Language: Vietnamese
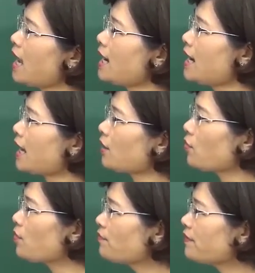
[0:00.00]
Là
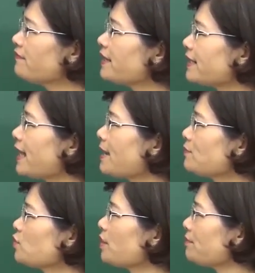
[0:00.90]
cùng với Việt Nam
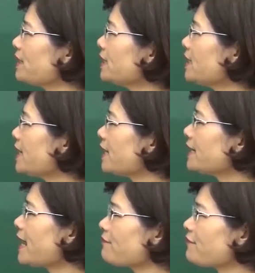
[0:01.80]
chuẩn bị đi đến
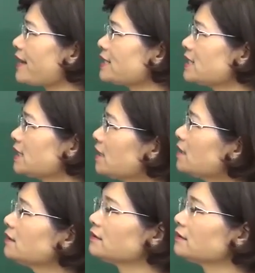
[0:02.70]
đàm phán chính thức.